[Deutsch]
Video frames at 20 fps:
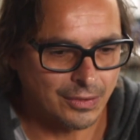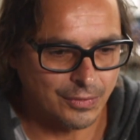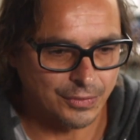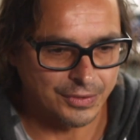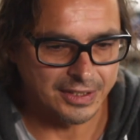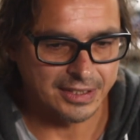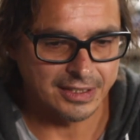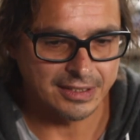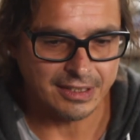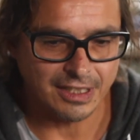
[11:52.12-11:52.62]

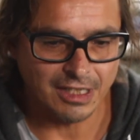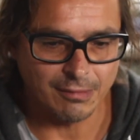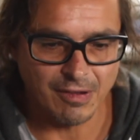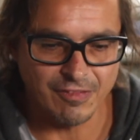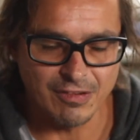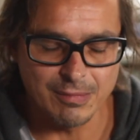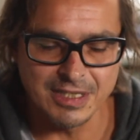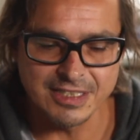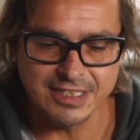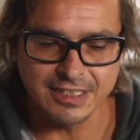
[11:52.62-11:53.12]
Und,
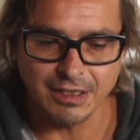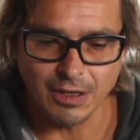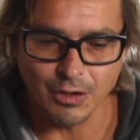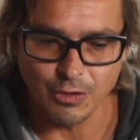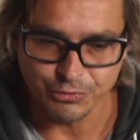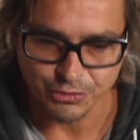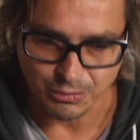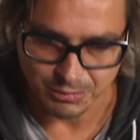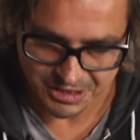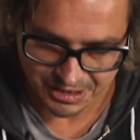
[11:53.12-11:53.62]
aber wenn man sich
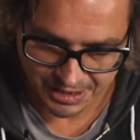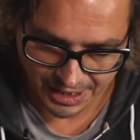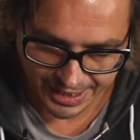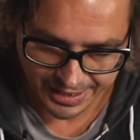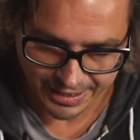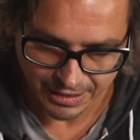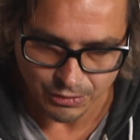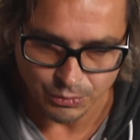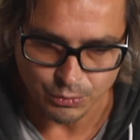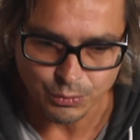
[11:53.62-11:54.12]
darauf so ein bisschen
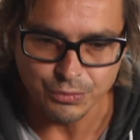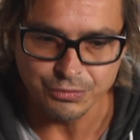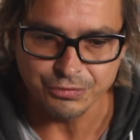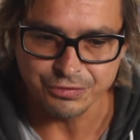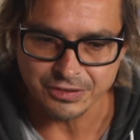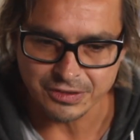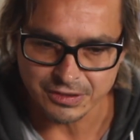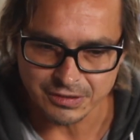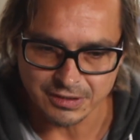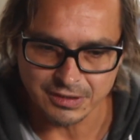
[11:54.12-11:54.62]

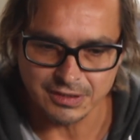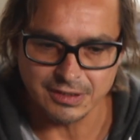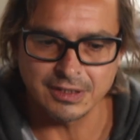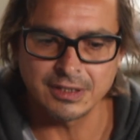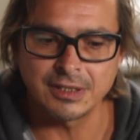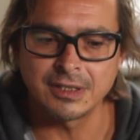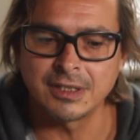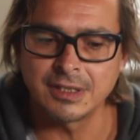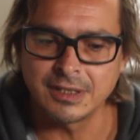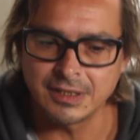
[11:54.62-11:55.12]
eingruft,
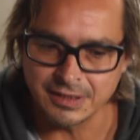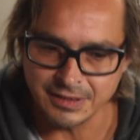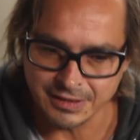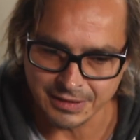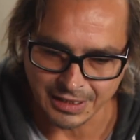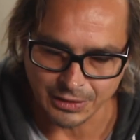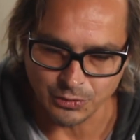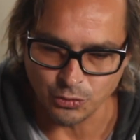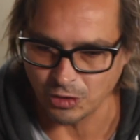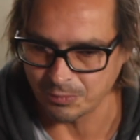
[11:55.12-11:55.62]

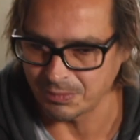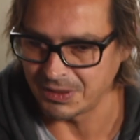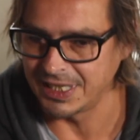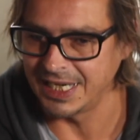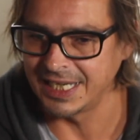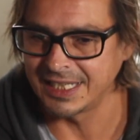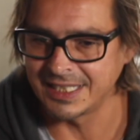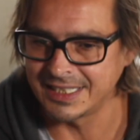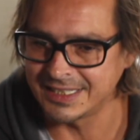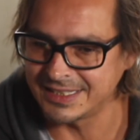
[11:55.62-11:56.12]
äh, dann hört man
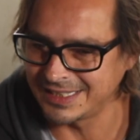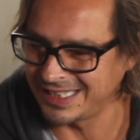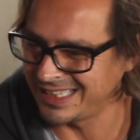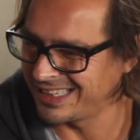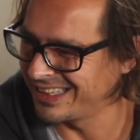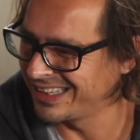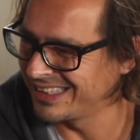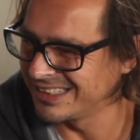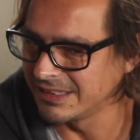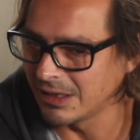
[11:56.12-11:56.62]
eigentlich
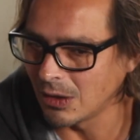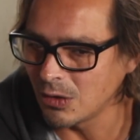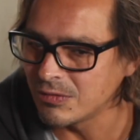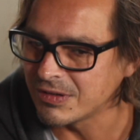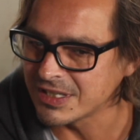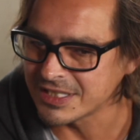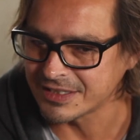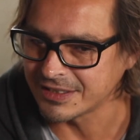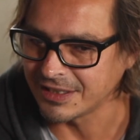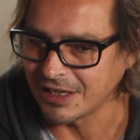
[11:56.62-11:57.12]
sehr genau,
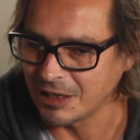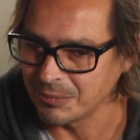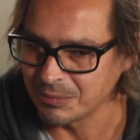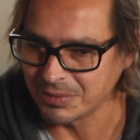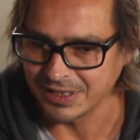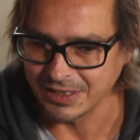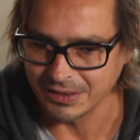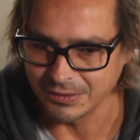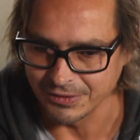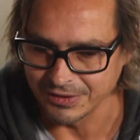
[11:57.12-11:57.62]
was da
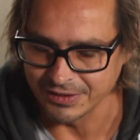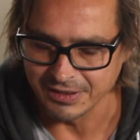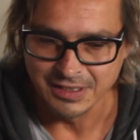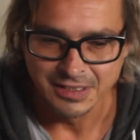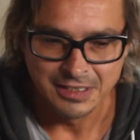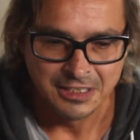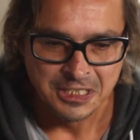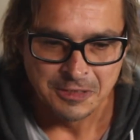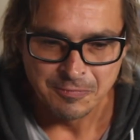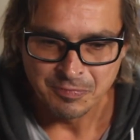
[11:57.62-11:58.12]
abgeht. Und
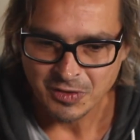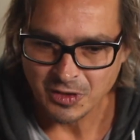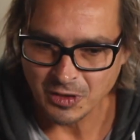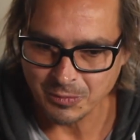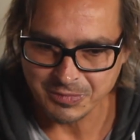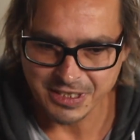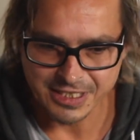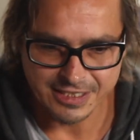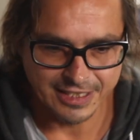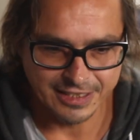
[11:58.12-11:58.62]

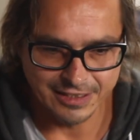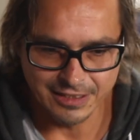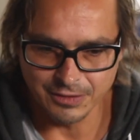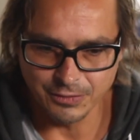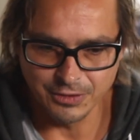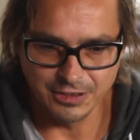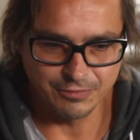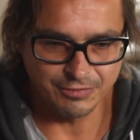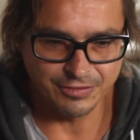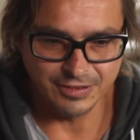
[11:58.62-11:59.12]
ob der
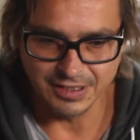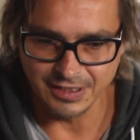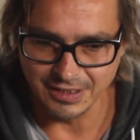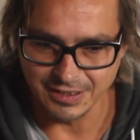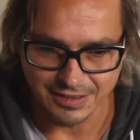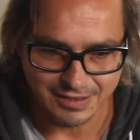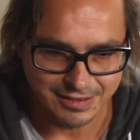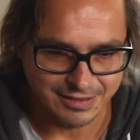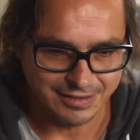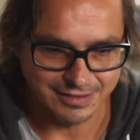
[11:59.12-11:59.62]
Sänger
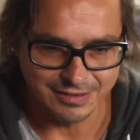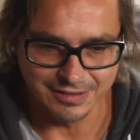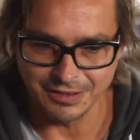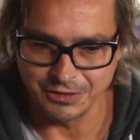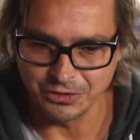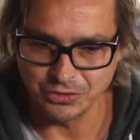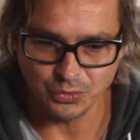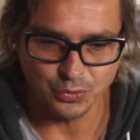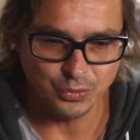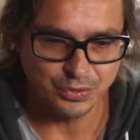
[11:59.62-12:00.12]
irgendwie
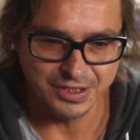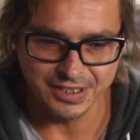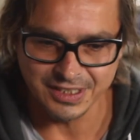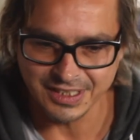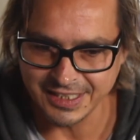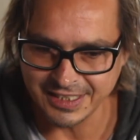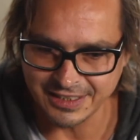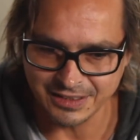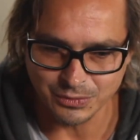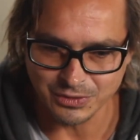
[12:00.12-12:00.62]
den Ton
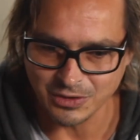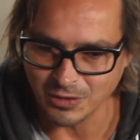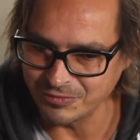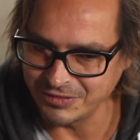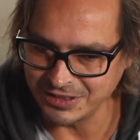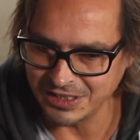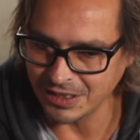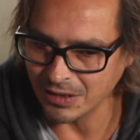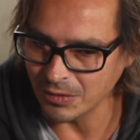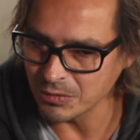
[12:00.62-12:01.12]
kriegt oder
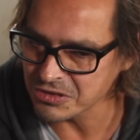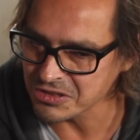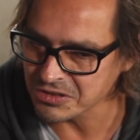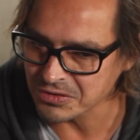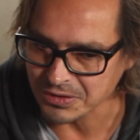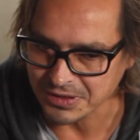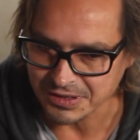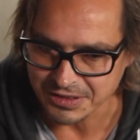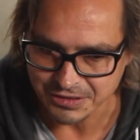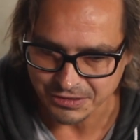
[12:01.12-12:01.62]
ob wie der
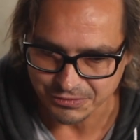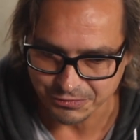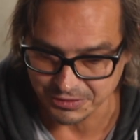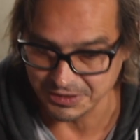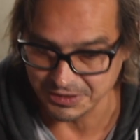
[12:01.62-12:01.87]
Ausdruck ist,